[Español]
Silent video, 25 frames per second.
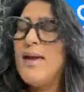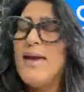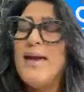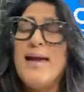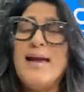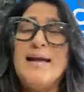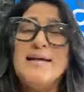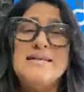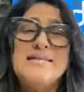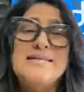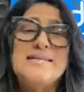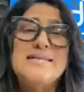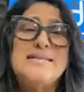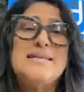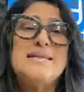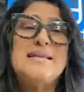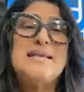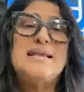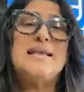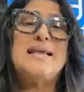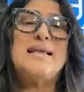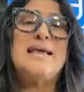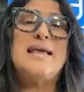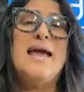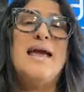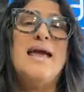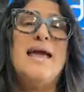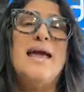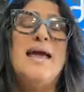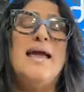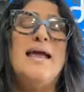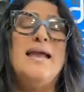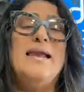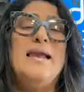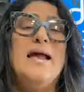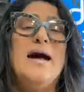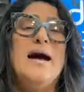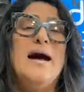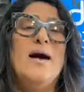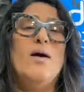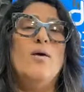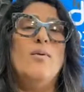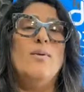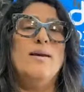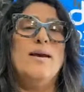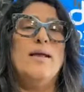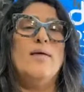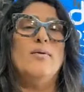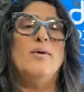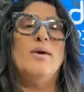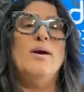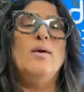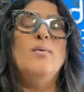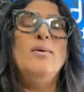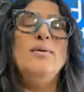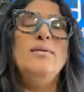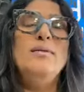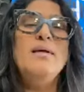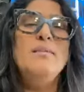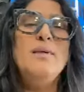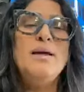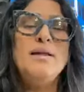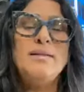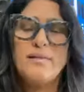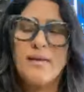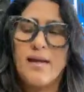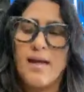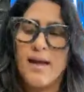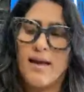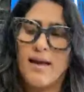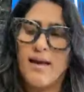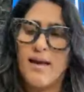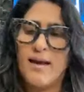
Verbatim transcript: es que la gobernadora Wanda Vázquez,